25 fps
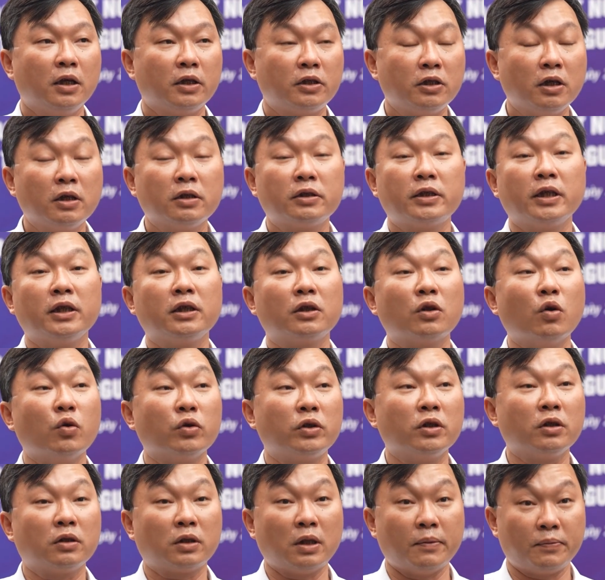chương trình
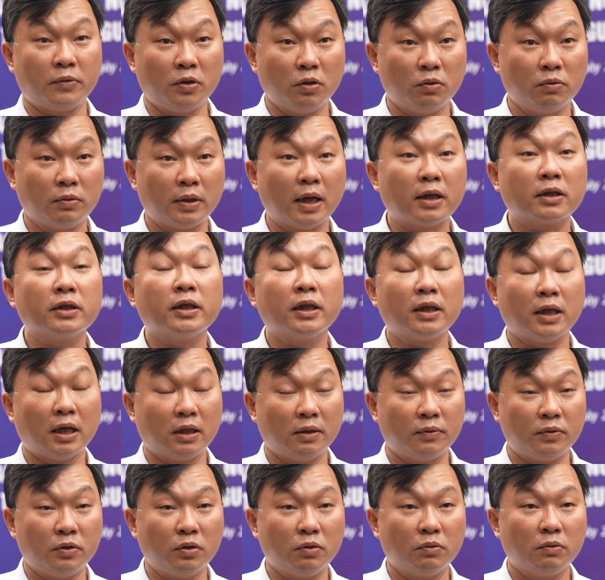tổ chức tập trung các diễn
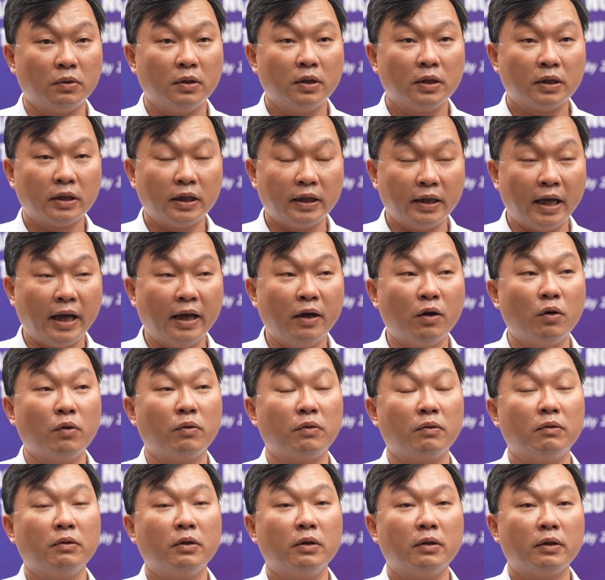đàn tập trung thì
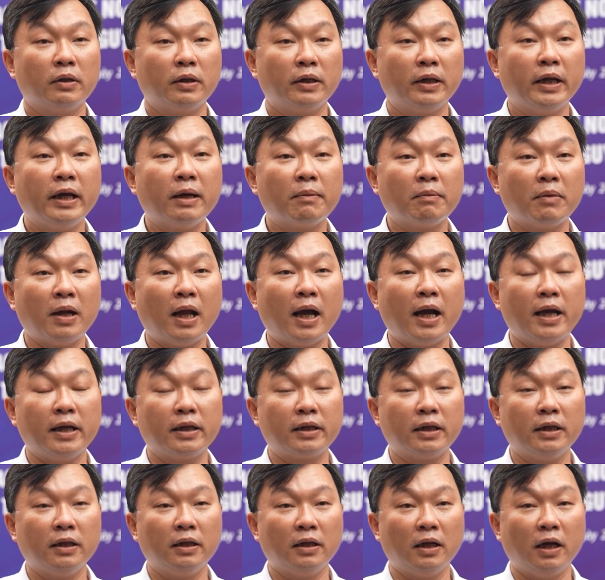đều đem lại
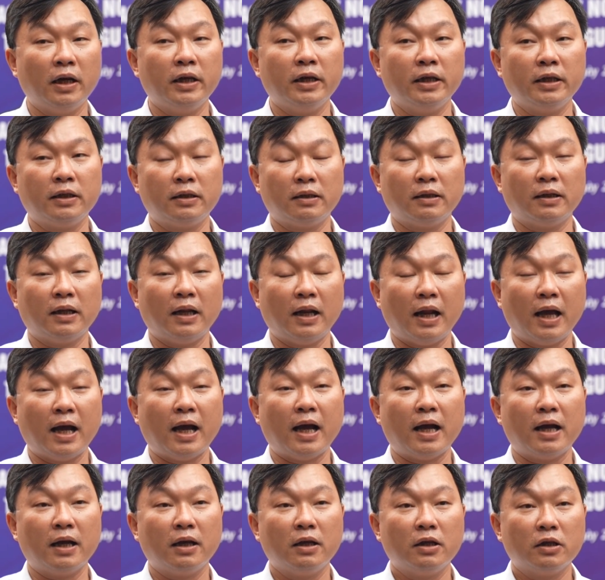cái lợi ích
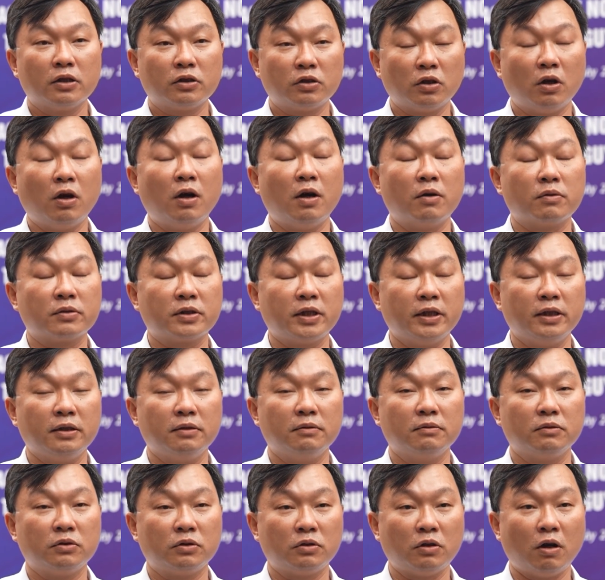là cho học
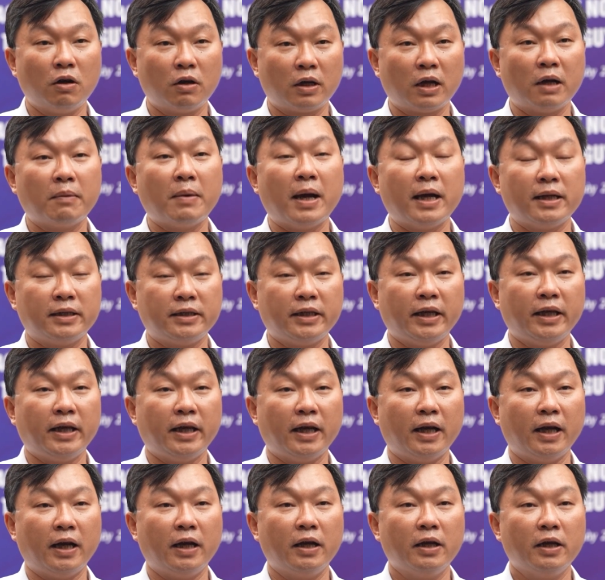sinh cho các bạn
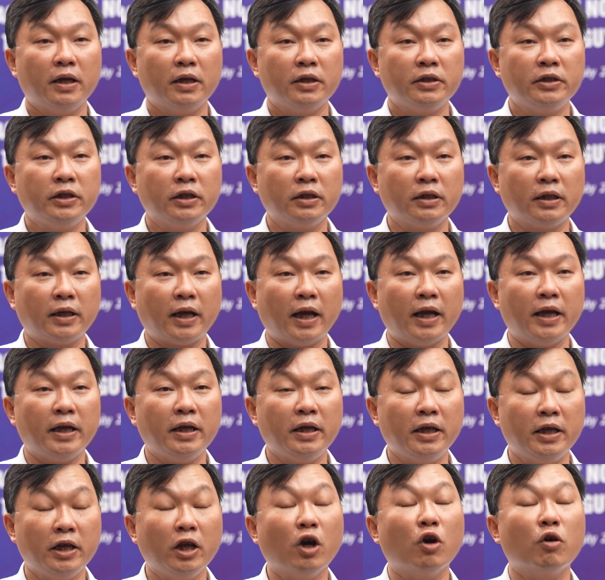trẻ những
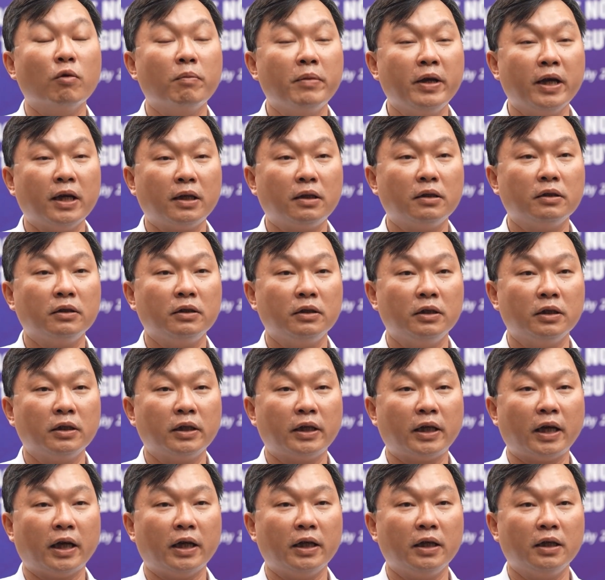cái hiểu biết
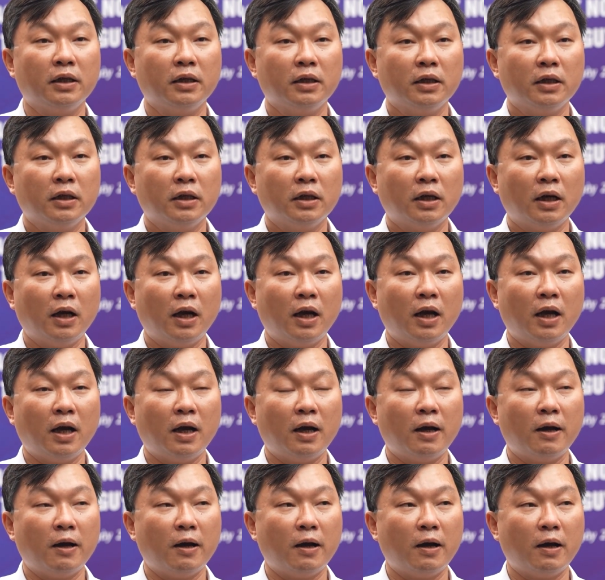những cái
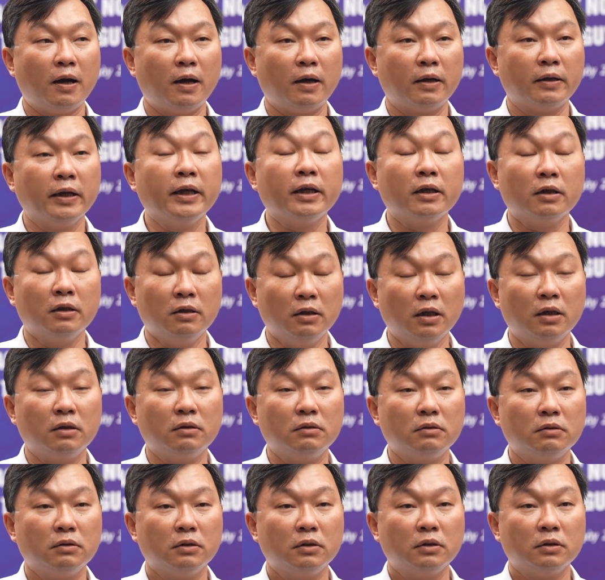uh, định
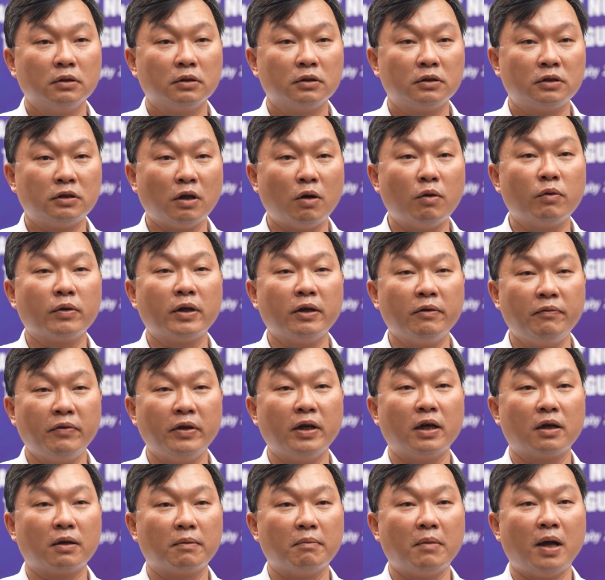hướng trong cái
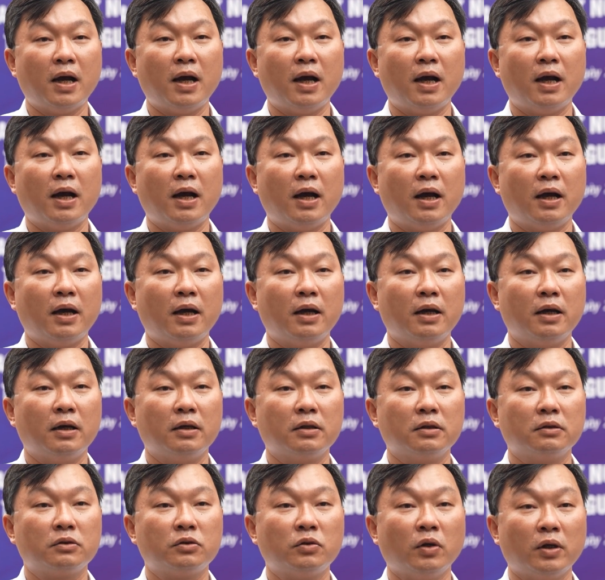việc mà
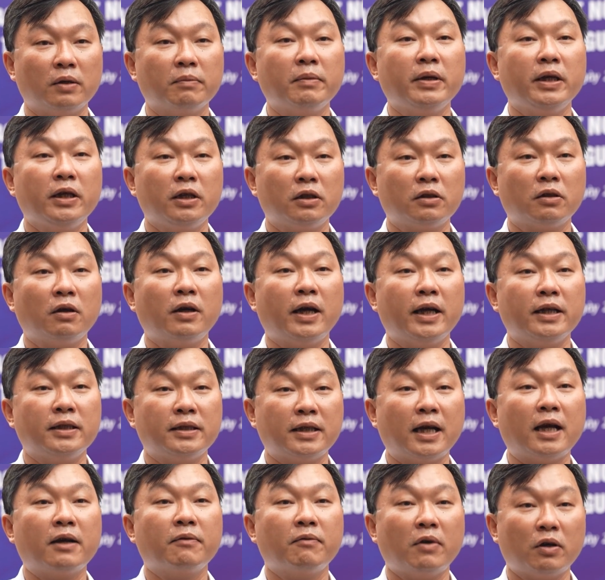chuẩn bị cho
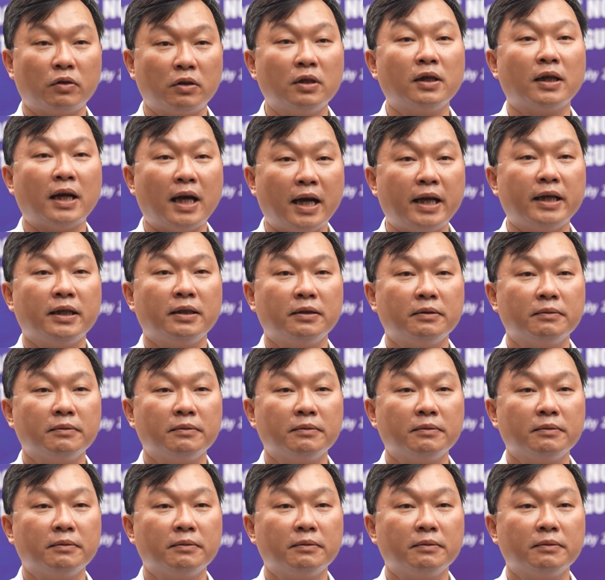hành trang vào tương lai